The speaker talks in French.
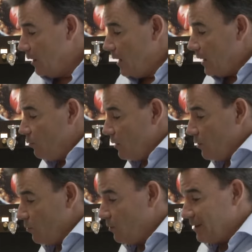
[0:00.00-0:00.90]
La
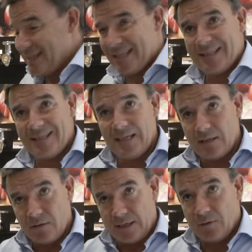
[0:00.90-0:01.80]
cuisson saisie à
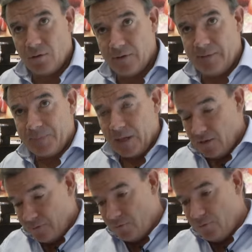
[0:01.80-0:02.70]
180
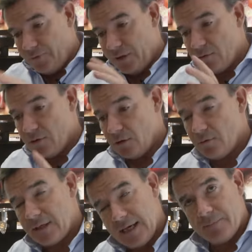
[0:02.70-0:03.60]
va vous faire une sorte
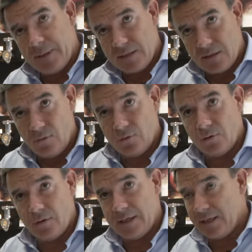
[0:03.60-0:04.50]
de carapace
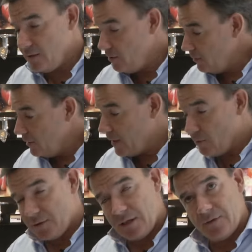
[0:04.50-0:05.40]
autour de l'ingrédient, il va
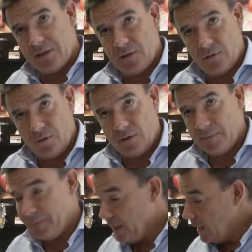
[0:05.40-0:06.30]
conserver ses sucres
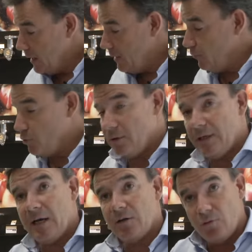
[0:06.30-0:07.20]
et vous
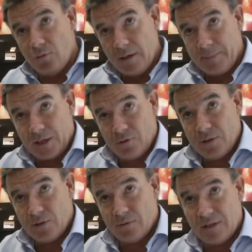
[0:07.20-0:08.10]
donner un goût après
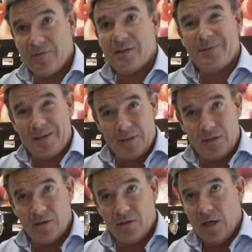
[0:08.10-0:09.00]
cuisson qui va être bien
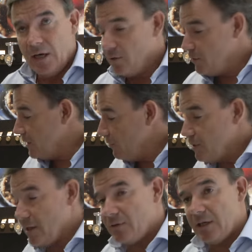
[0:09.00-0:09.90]
meilleur que si
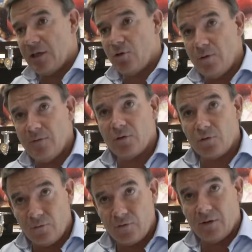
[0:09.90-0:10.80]
vous aviez cuit
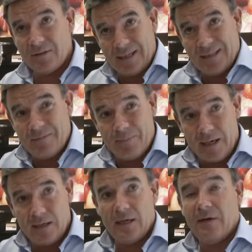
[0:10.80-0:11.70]
votre viande dès le
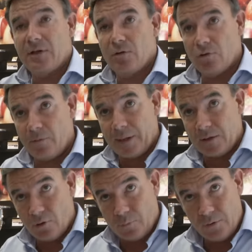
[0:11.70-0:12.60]
départ avec une
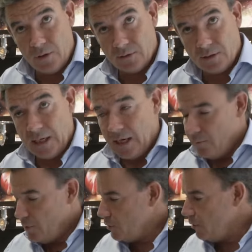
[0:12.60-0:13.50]
température plus lente
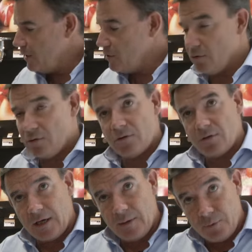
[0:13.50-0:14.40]
puisque les sucres se
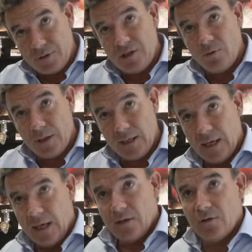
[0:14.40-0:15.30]
seraient un peu dilués
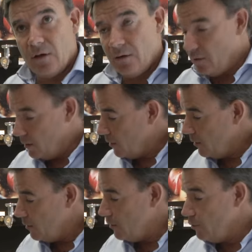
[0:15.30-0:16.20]
dans
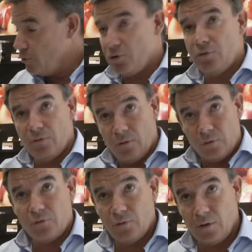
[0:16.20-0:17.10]
euh, le jus
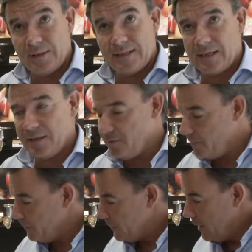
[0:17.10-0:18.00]
autour des ingrédients.
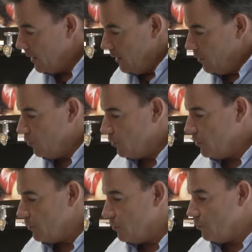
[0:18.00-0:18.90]
Donc
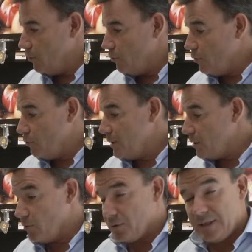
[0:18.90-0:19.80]
euh, une
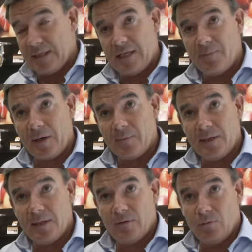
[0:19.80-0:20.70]
cuisson aussi qui
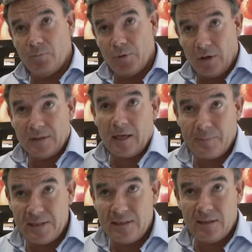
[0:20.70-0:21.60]
permet une plus grande
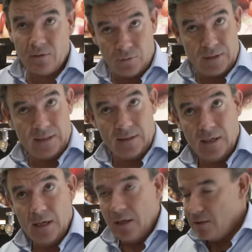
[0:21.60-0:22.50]
rapidité en cuisine.
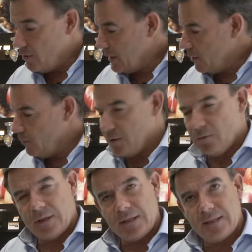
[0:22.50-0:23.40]
180
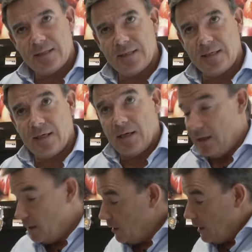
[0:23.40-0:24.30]
degrés, c'est
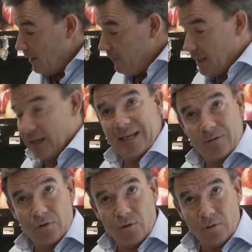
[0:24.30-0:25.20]
avec
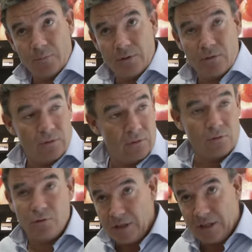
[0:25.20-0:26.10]
l'induction, hein, puisque le
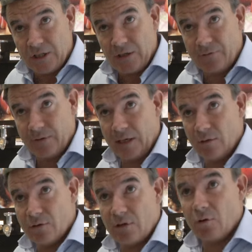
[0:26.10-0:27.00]
cooking chef est
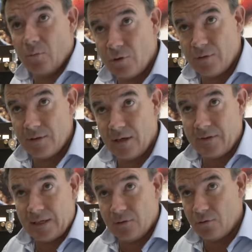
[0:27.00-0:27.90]
le seul robot cuiseur
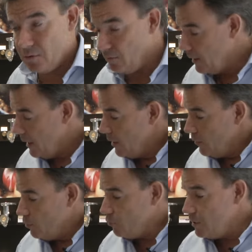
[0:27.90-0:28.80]
avec l'induction.
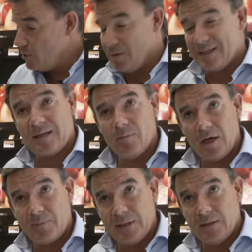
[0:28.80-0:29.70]
Une cuisson extrêmement
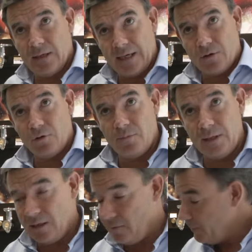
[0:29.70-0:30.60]
rapide,
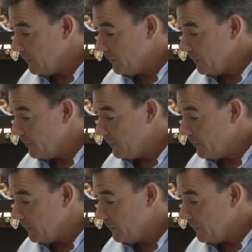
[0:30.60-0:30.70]
économique